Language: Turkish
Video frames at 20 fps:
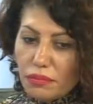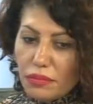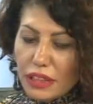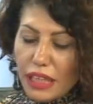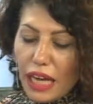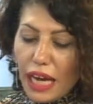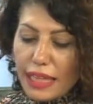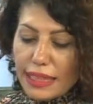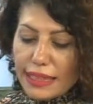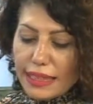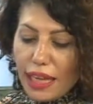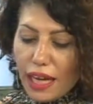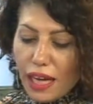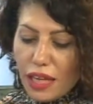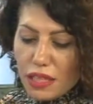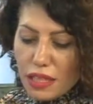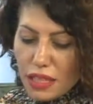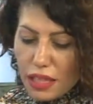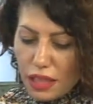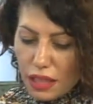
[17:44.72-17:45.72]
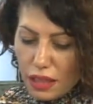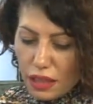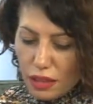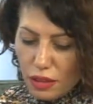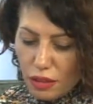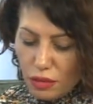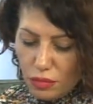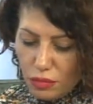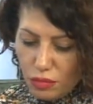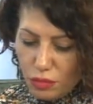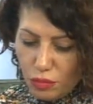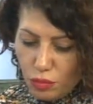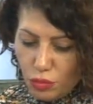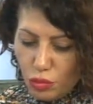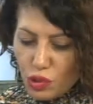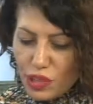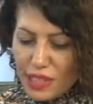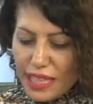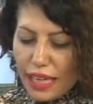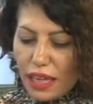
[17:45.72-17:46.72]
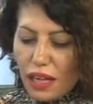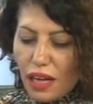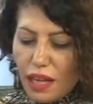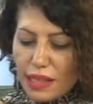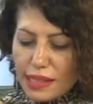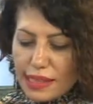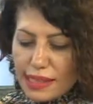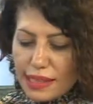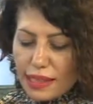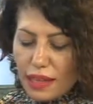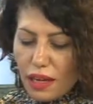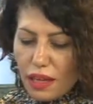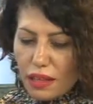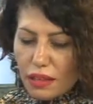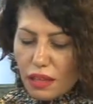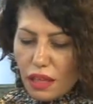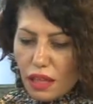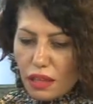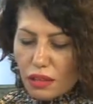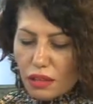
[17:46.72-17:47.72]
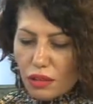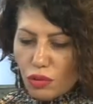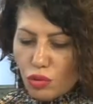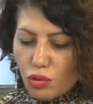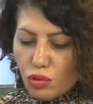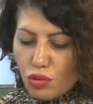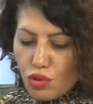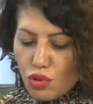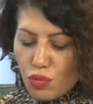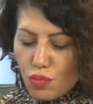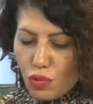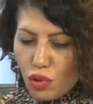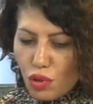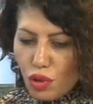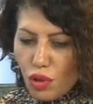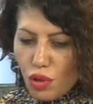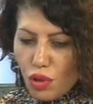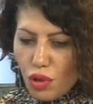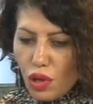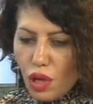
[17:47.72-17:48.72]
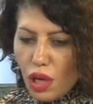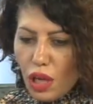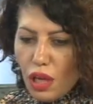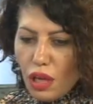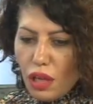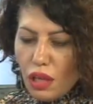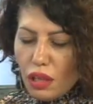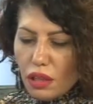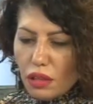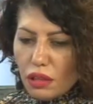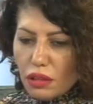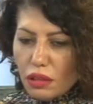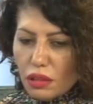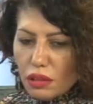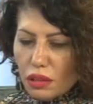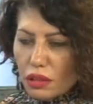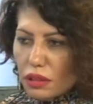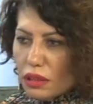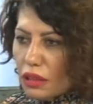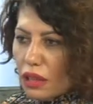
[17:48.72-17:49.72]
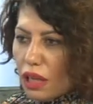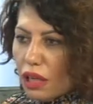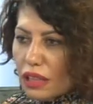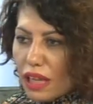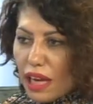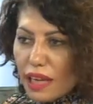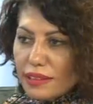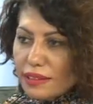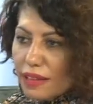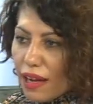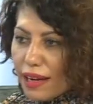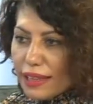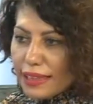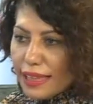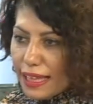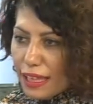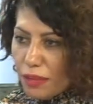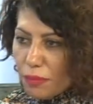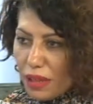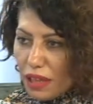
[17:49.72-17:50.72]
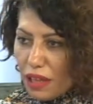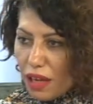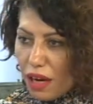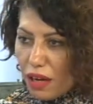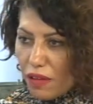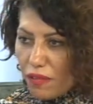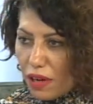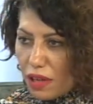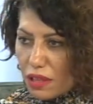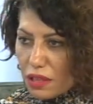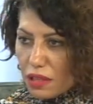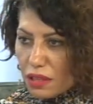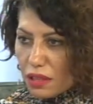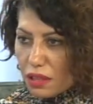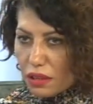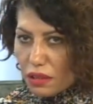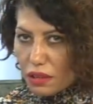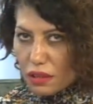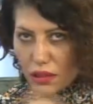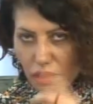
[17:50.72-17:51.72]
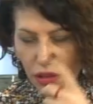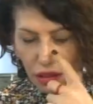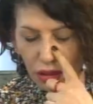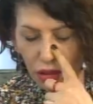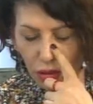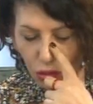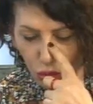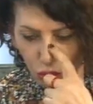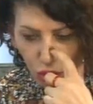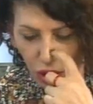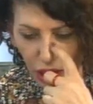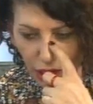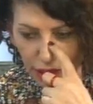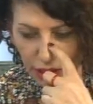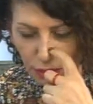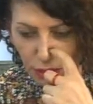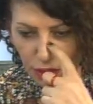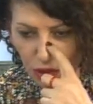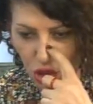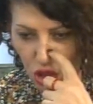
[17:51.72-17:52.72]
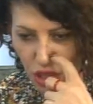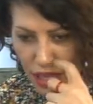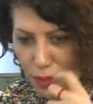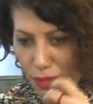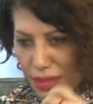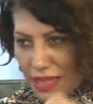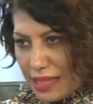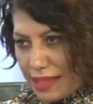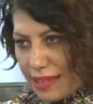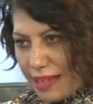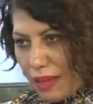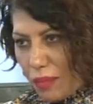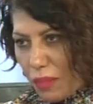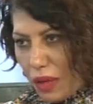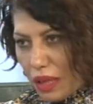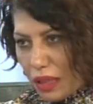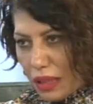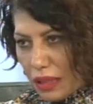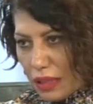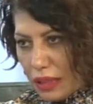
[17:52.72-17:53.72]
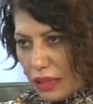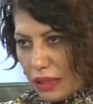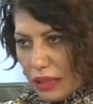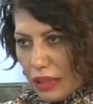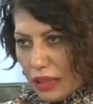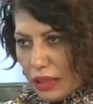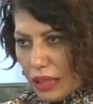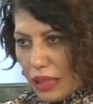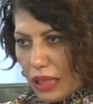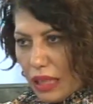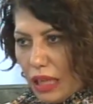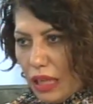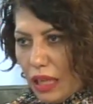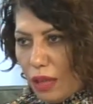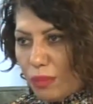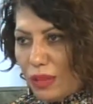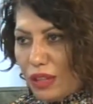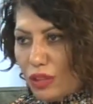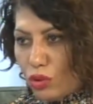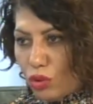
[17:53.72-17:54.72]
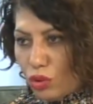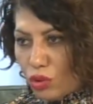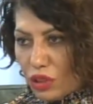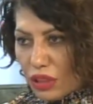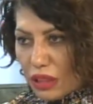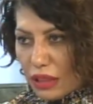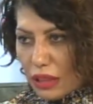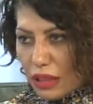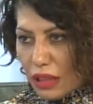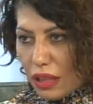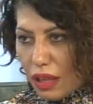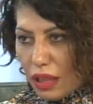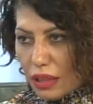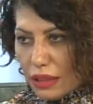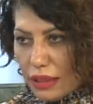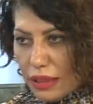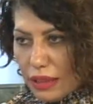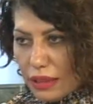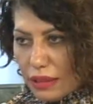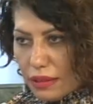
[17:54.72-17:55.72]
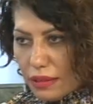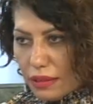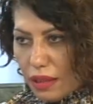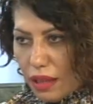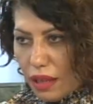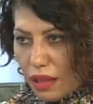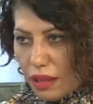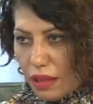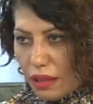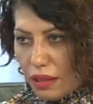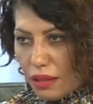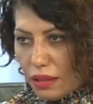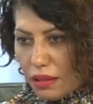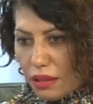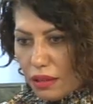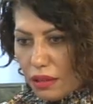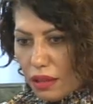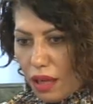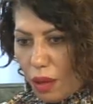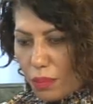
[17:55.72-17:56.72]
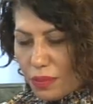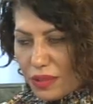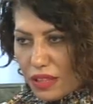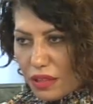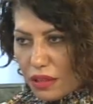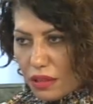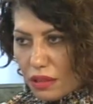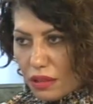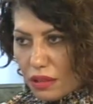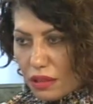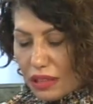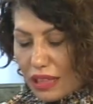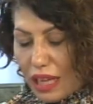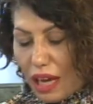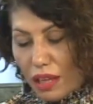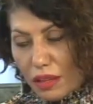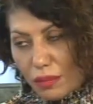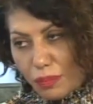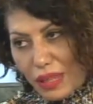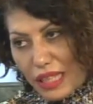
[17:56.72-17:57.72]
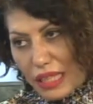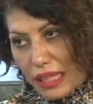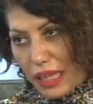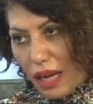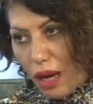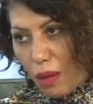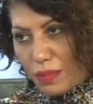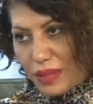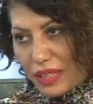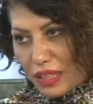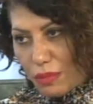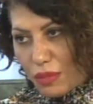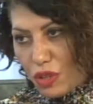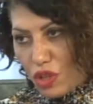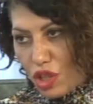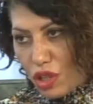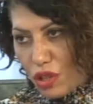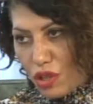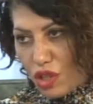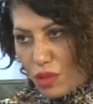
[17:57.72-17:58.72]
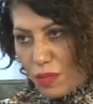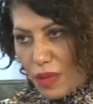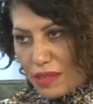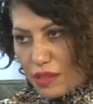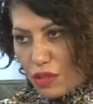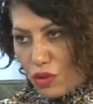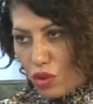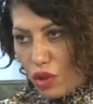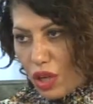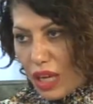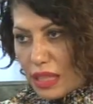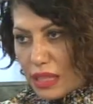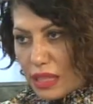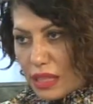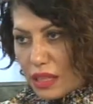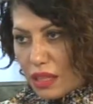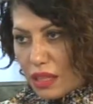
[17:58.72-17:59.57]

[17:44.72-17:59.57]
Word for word: Yani sadece bu sekanslardan oluşmuyor. Ee, anahtar kelimeler var. Çok güzel. Kullandığımız James T. Manga'nın 1946 yılında e, yaptı, dan beri yaptığı bir çalışma. James es,